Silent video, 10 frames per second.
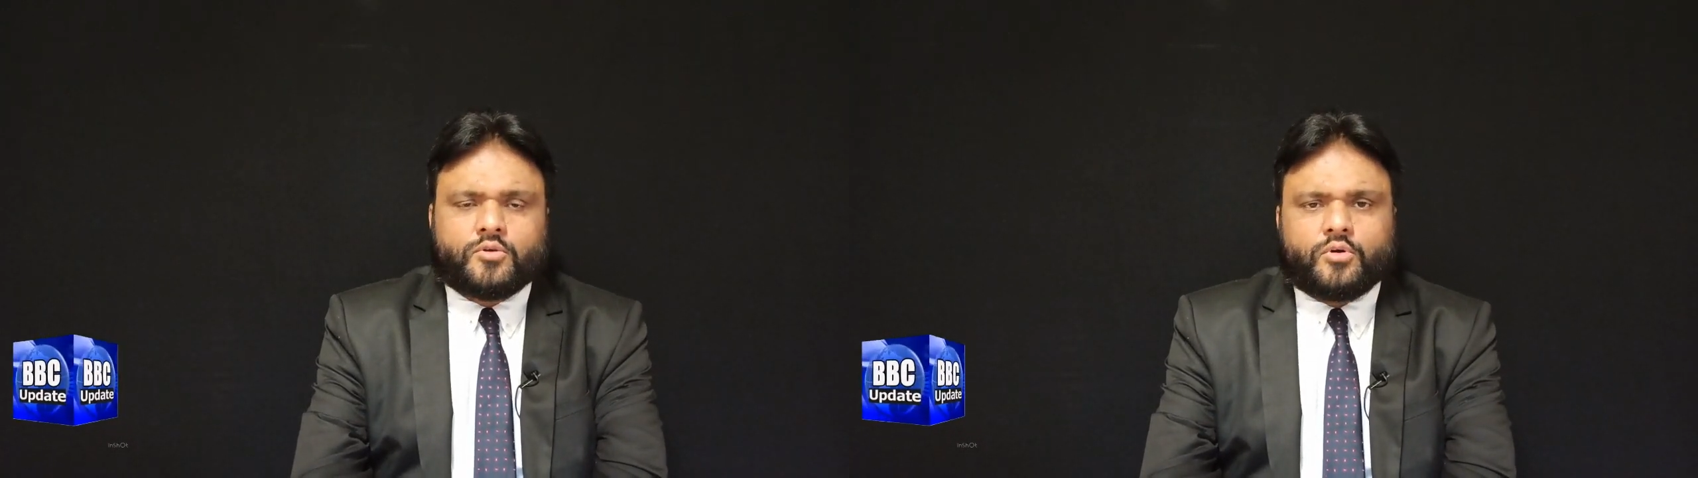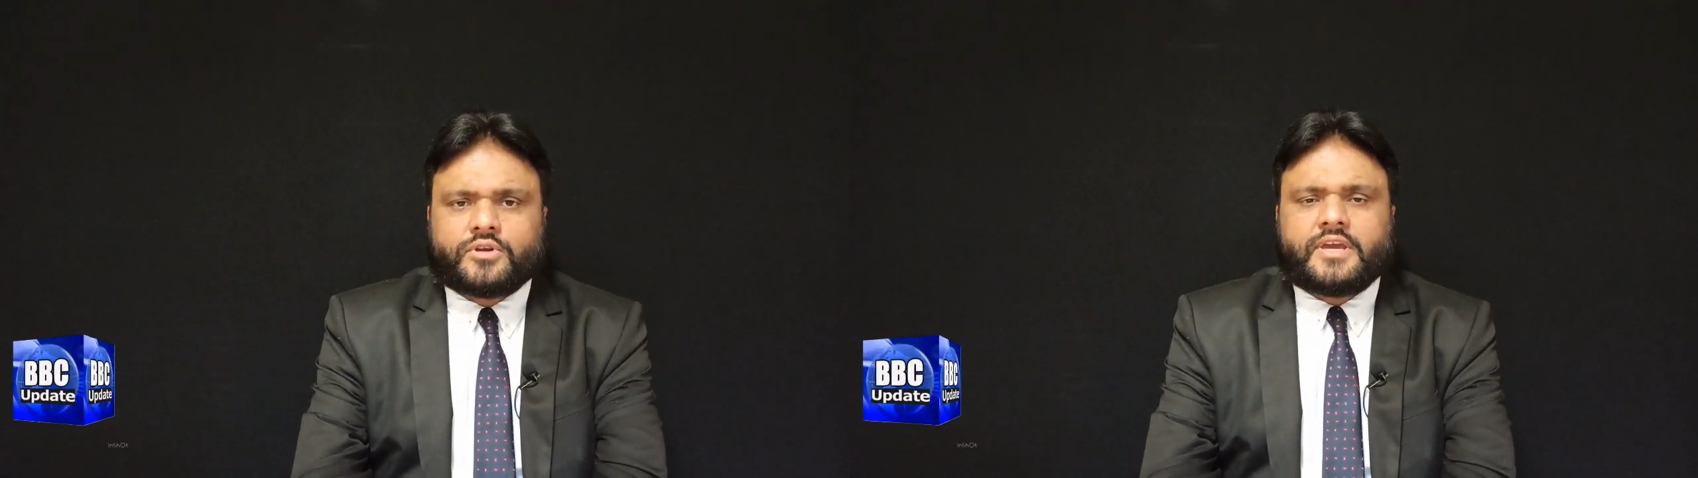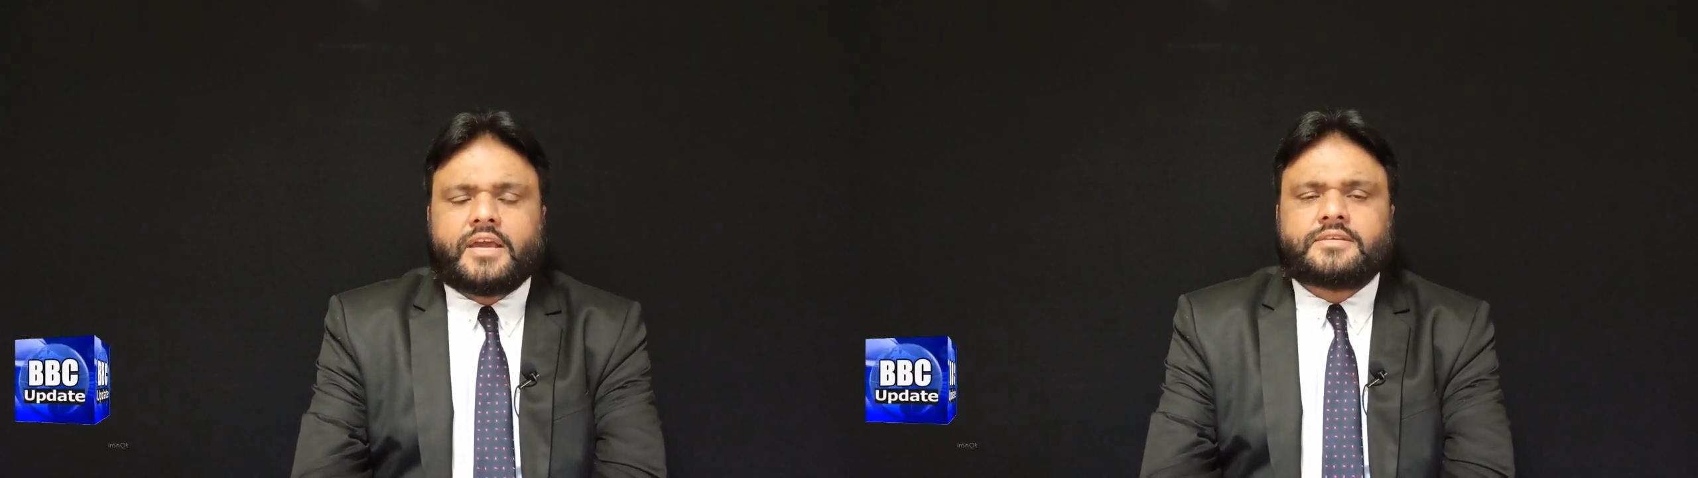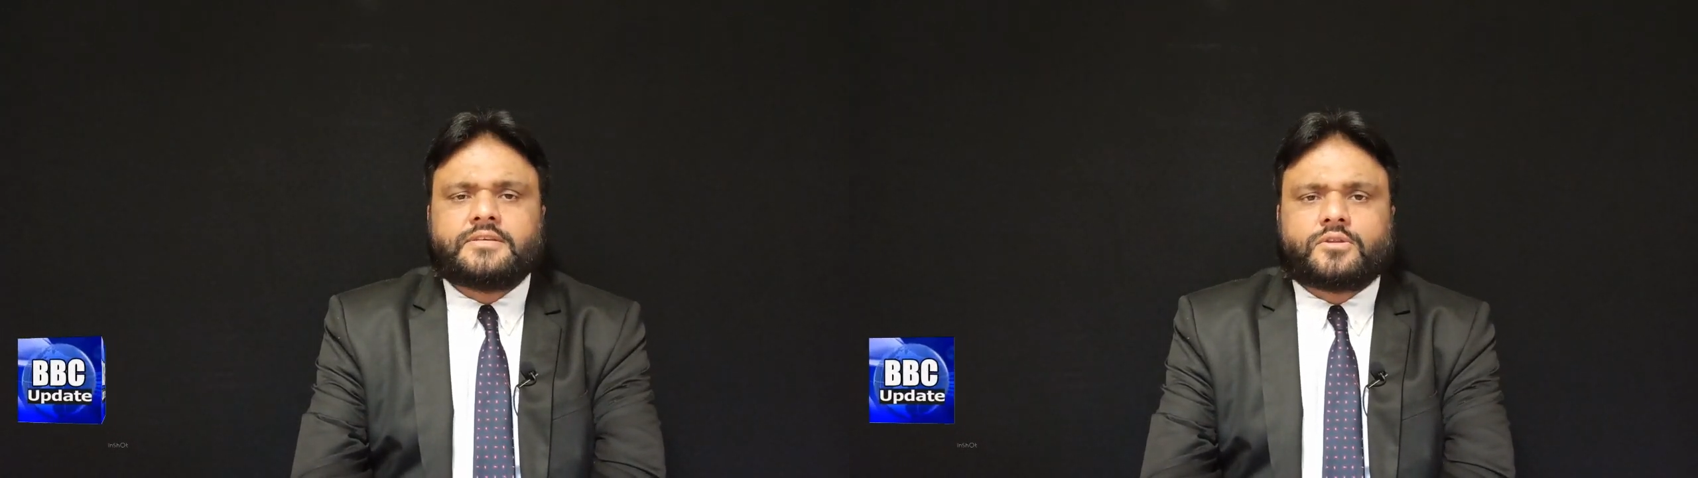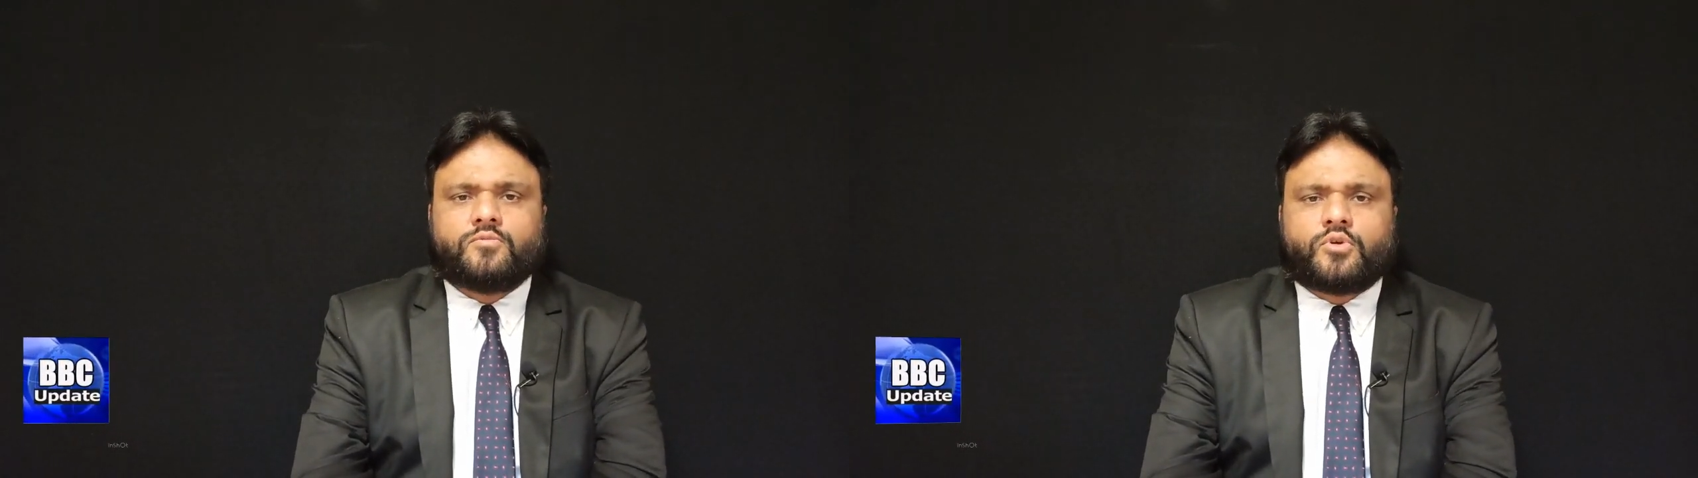गो उनकी
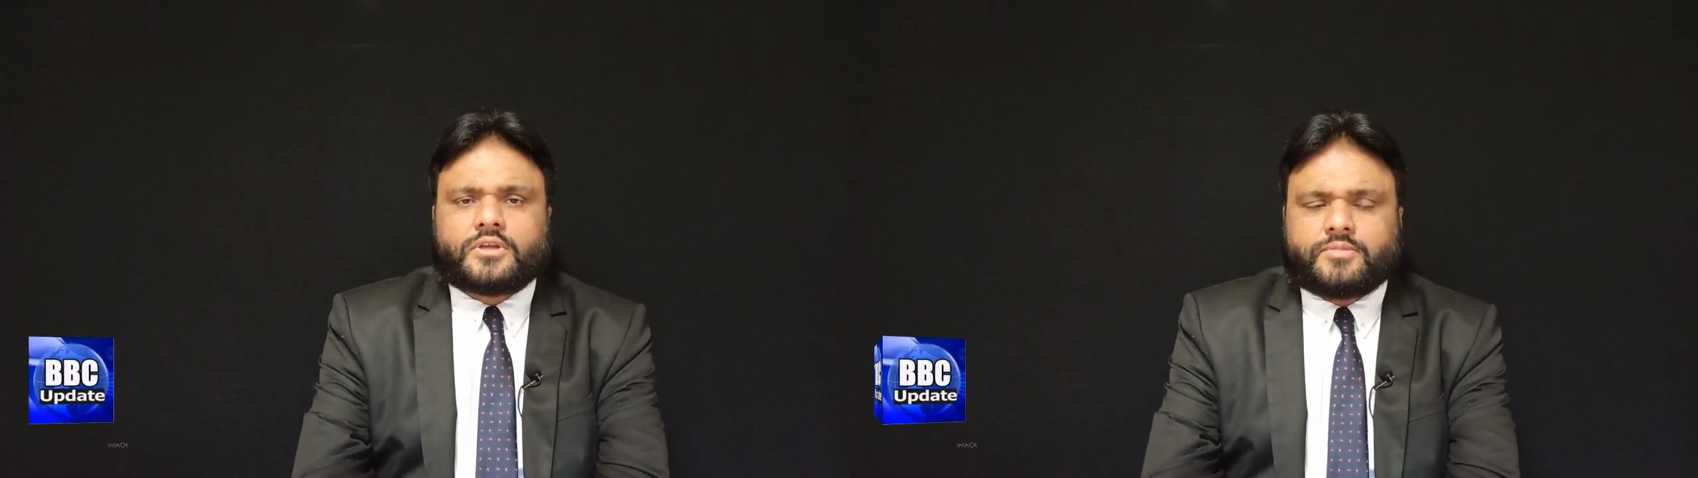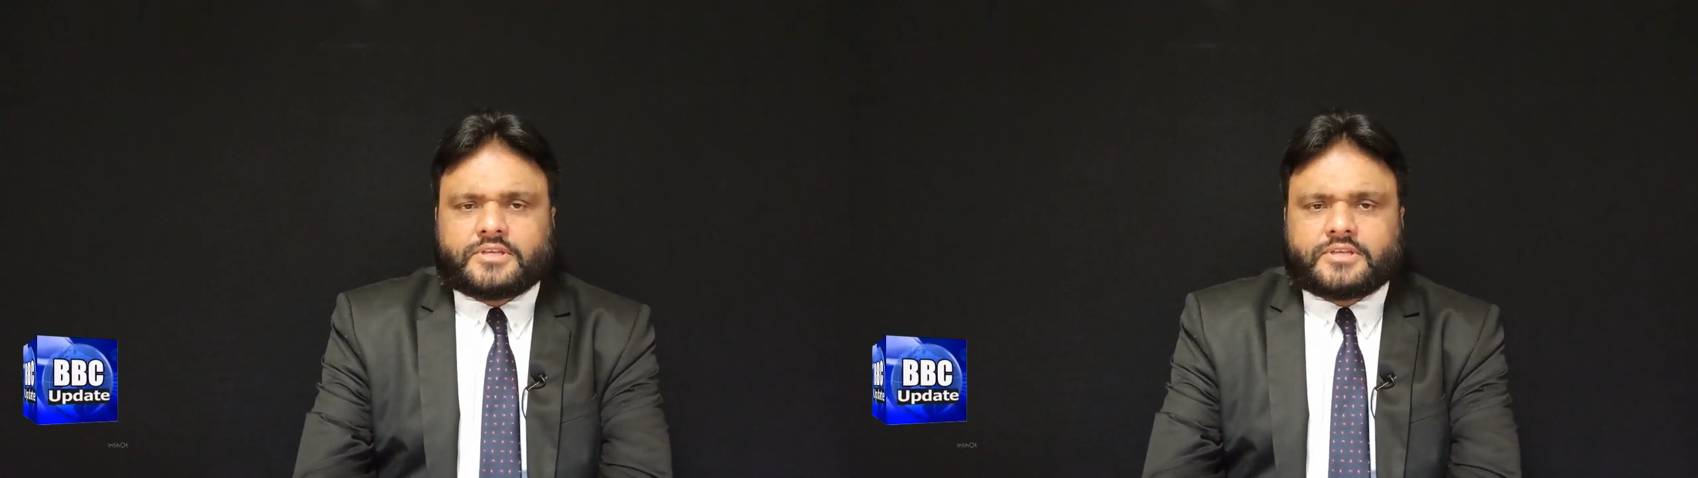हैसियत वक़्त